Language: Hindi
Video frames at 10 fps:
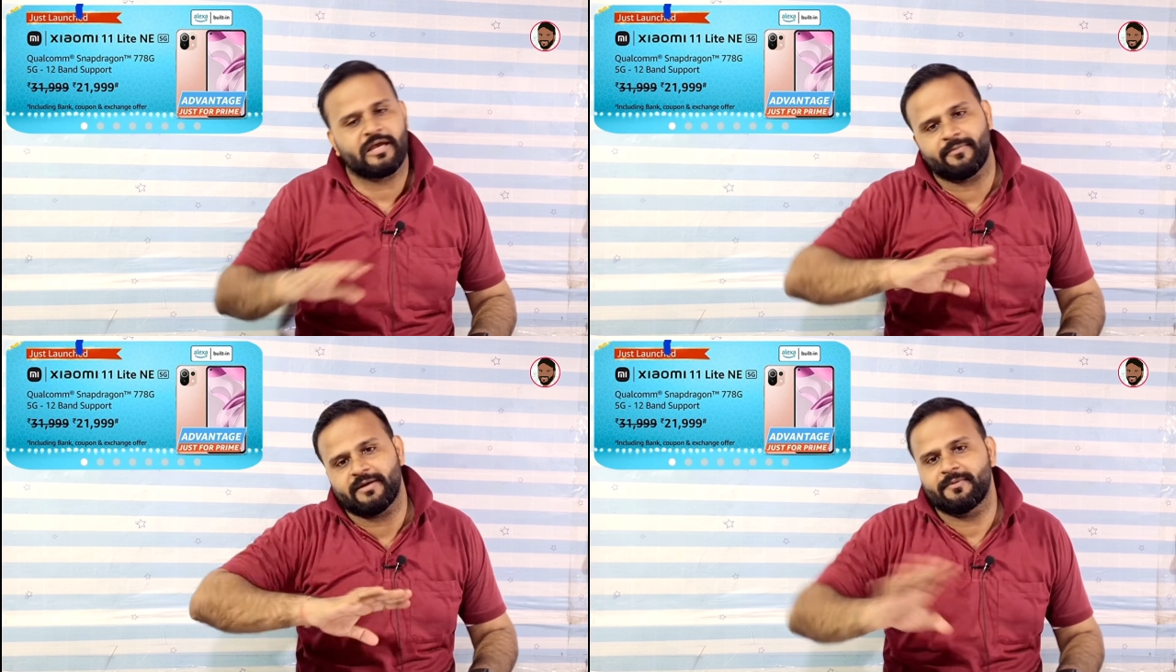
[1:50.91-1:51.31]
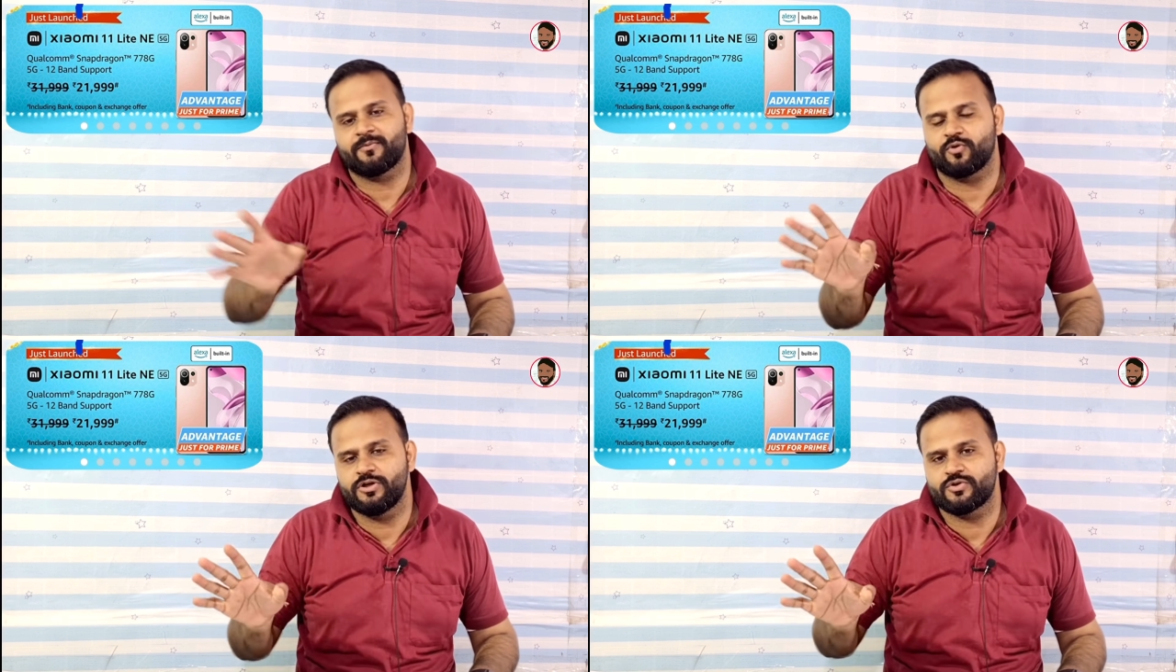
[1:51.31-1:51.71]
कैमरा में
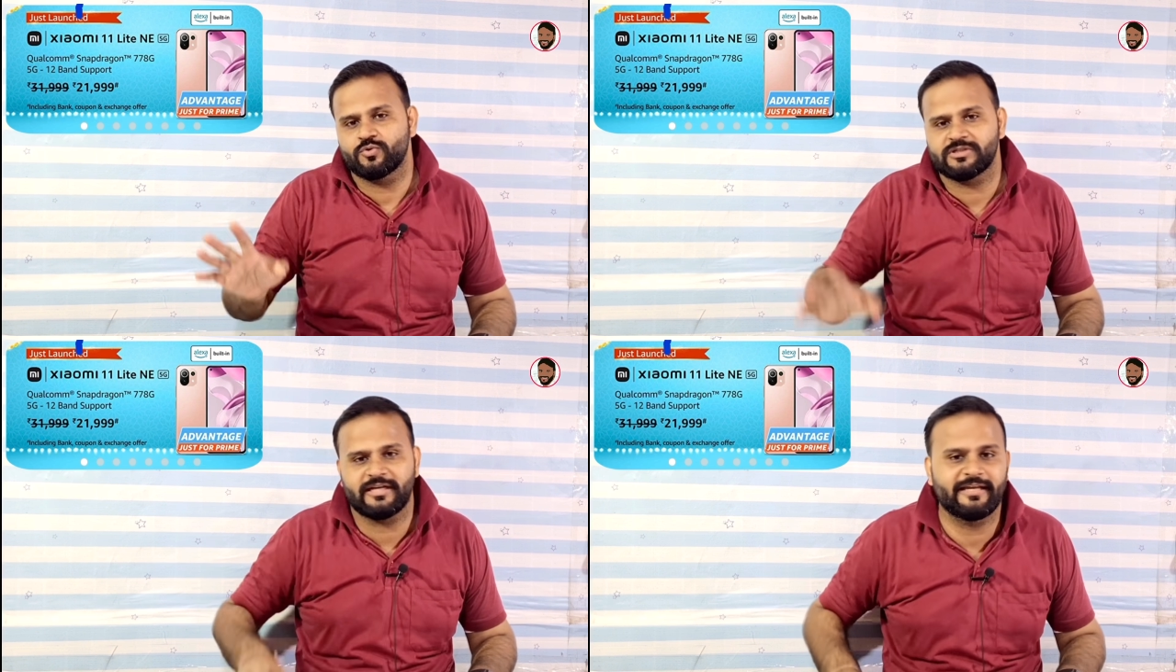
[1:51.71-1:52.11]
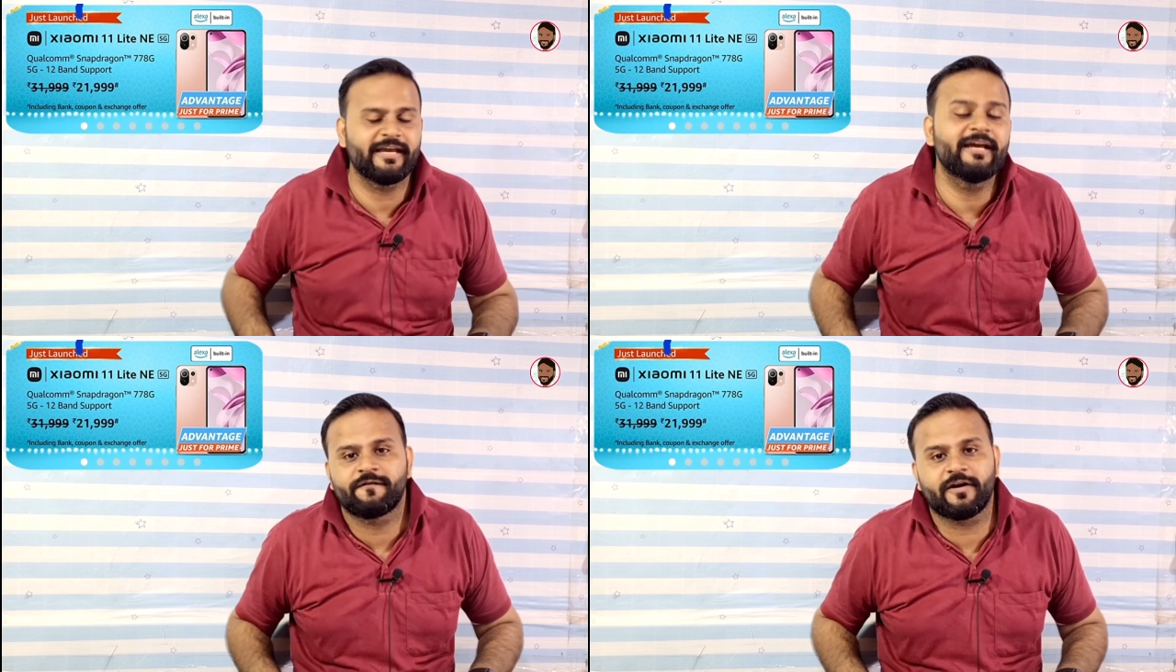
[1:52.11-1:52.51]
भी कोई इशूज
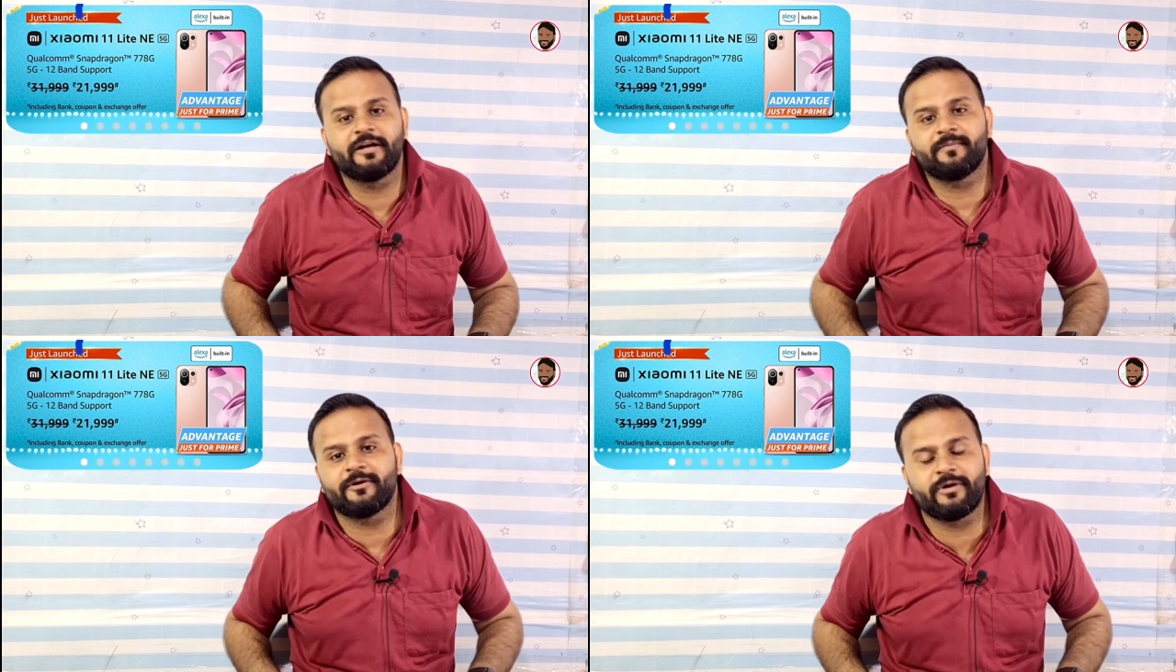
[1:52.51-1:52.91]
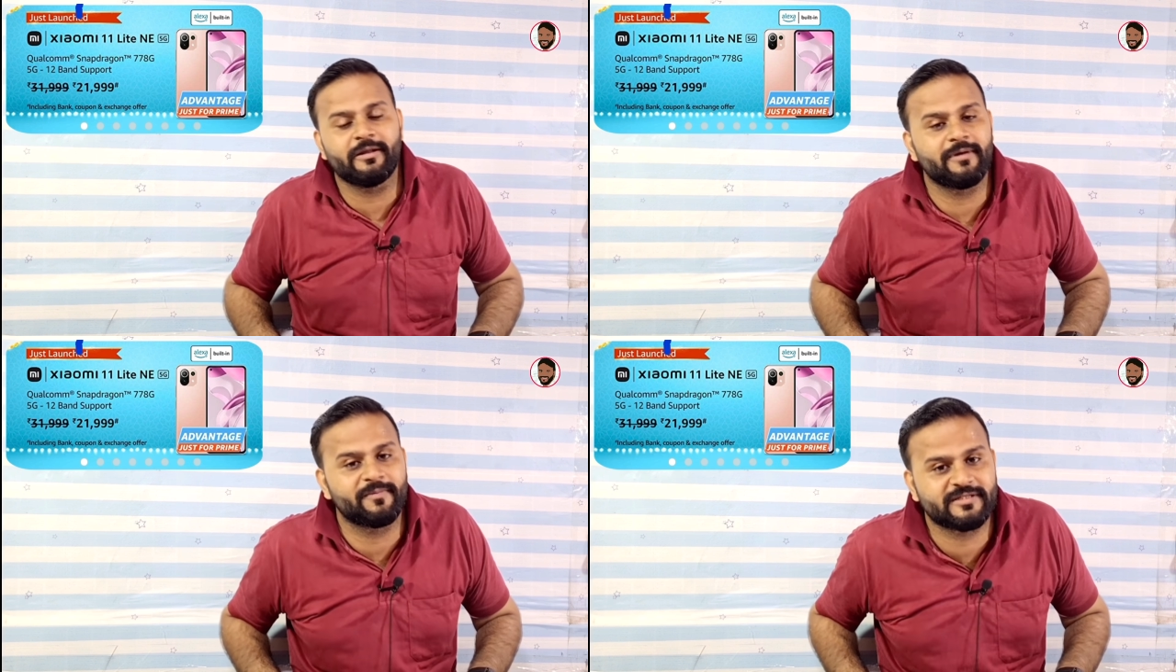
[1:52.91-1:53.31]
नहीं है फ्रंट में 20
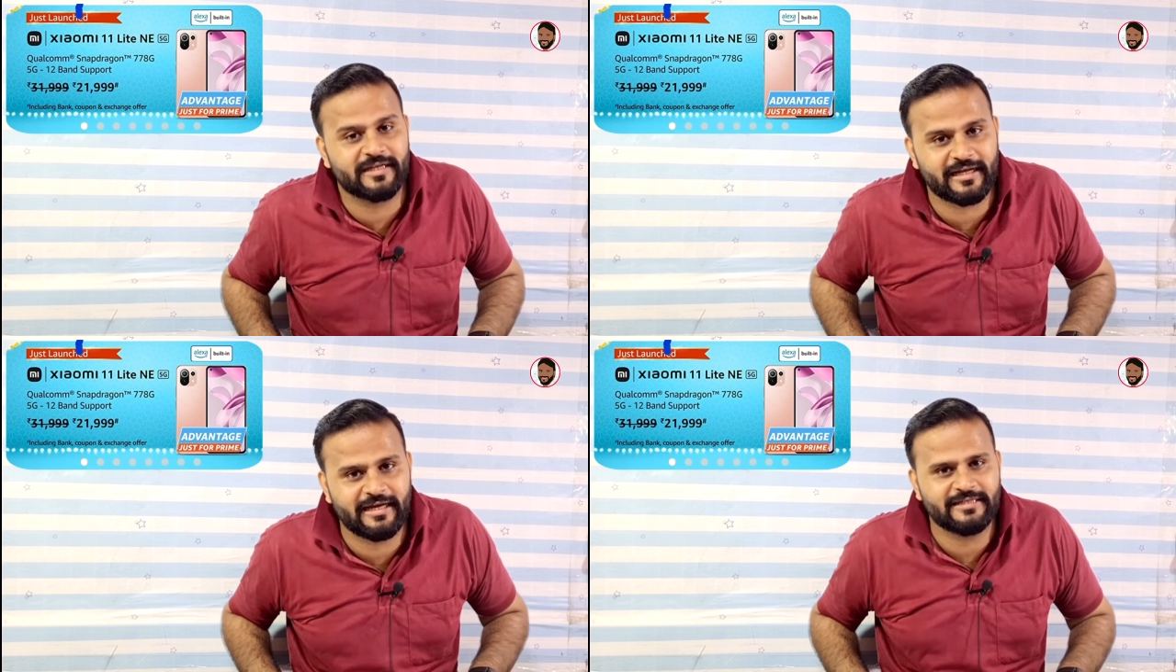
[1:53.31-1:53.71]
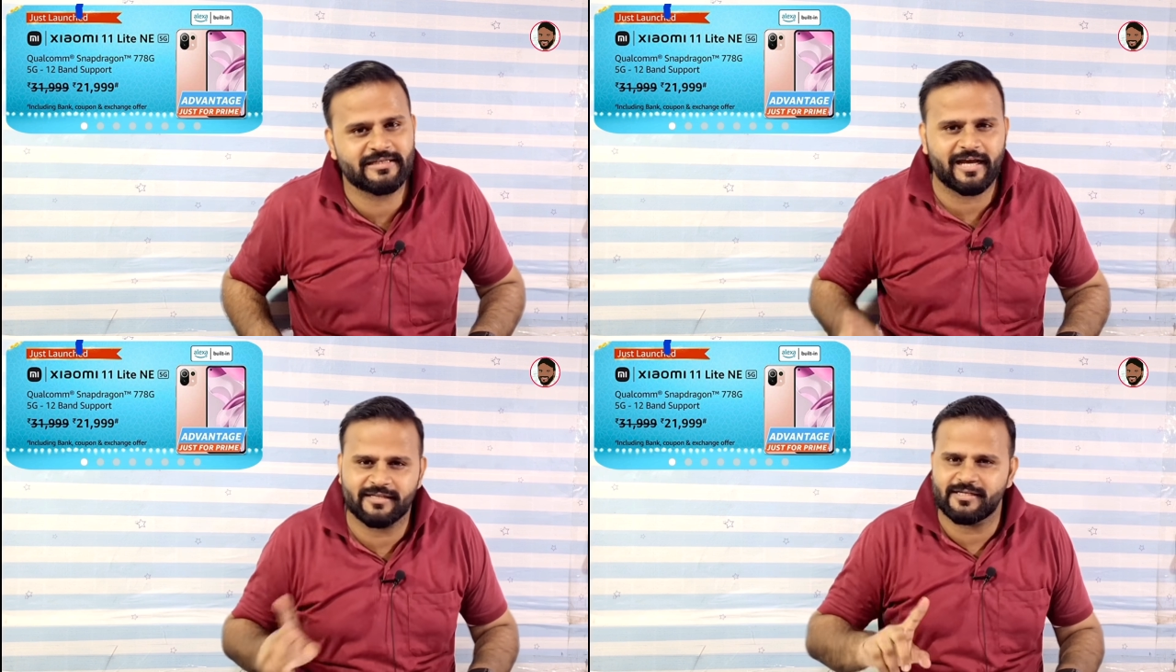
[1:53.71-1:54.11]
मेगापिक्सल का है
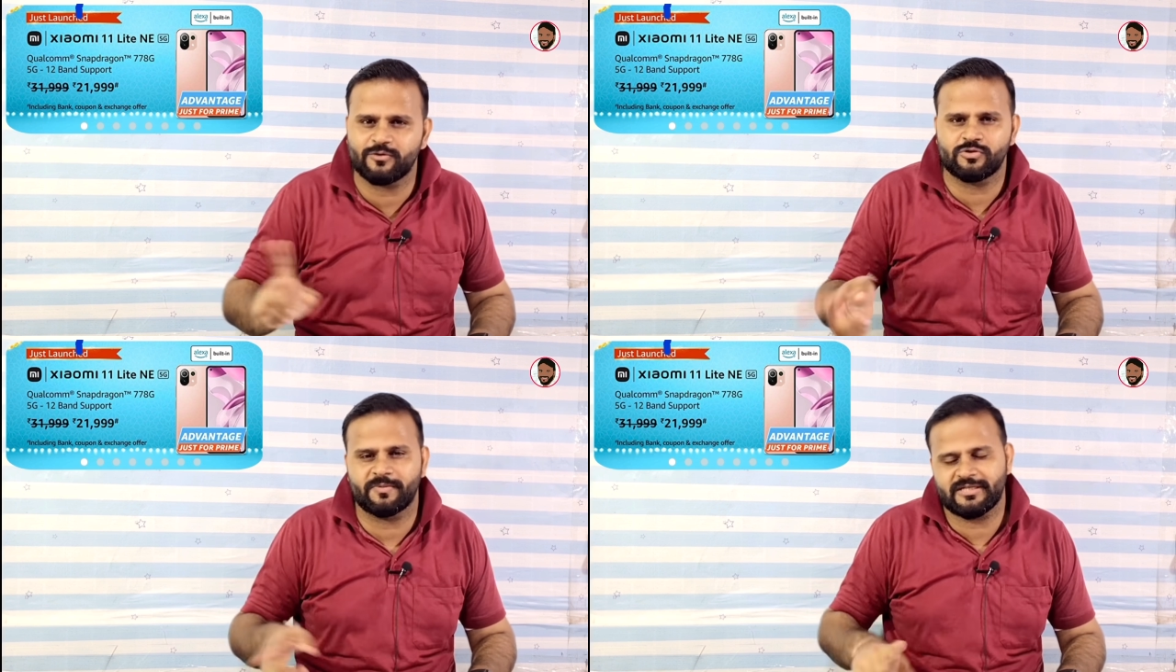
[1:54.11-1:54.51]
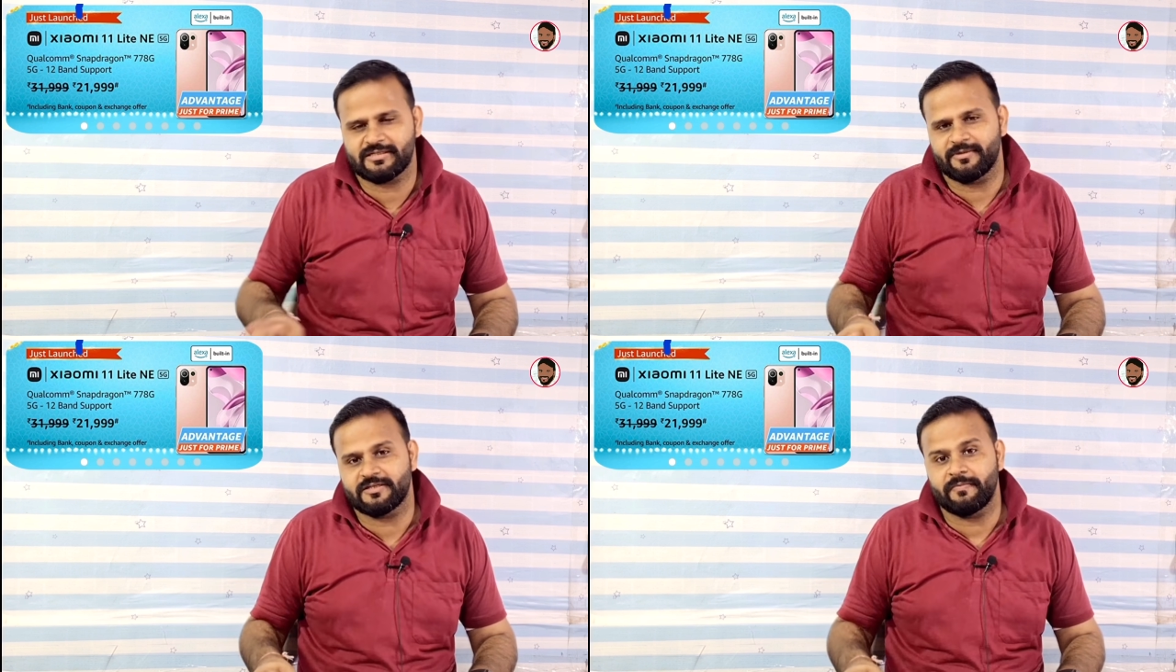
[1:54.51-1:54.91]
4250
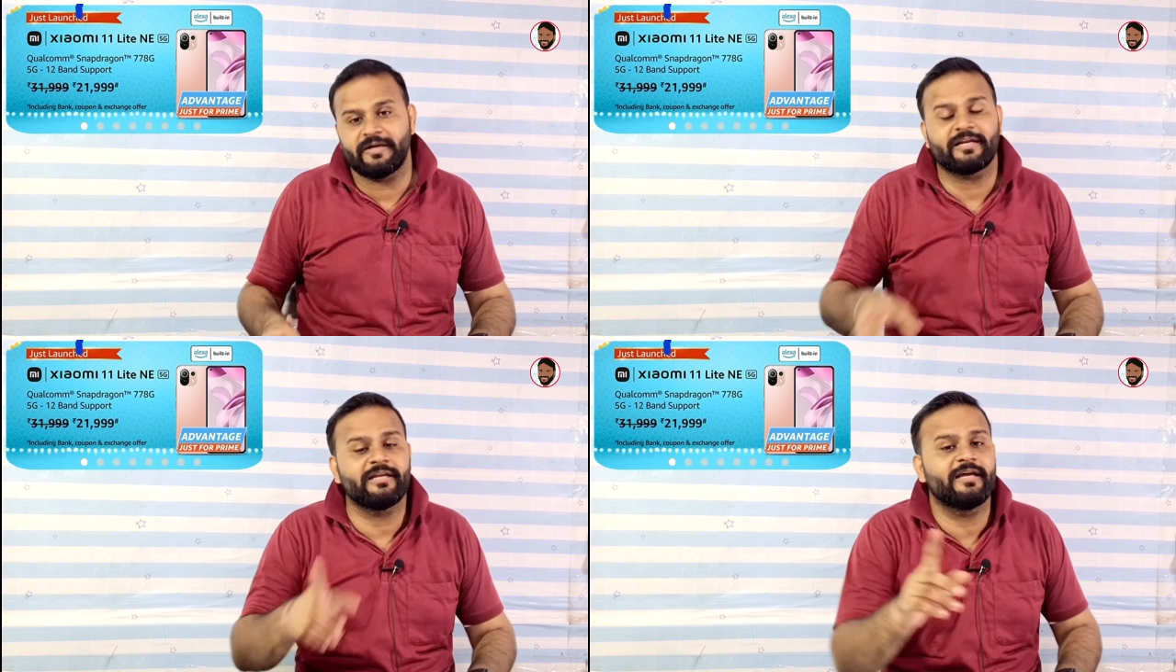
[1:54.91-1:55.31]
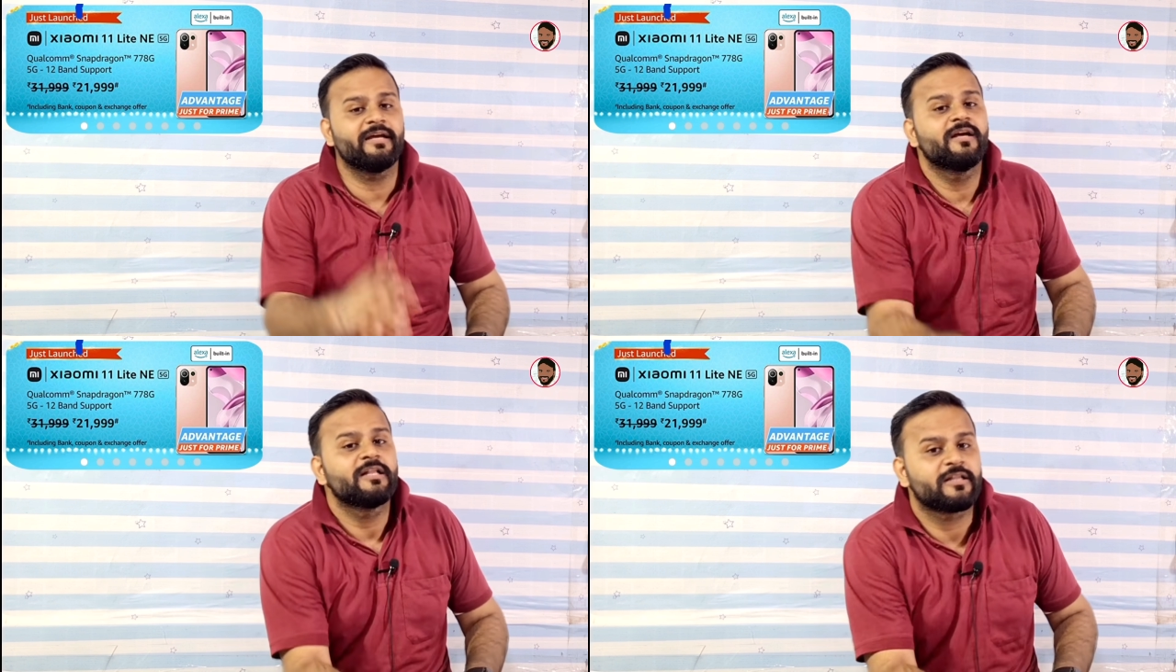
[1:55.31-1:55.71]
हजार की बैटरी है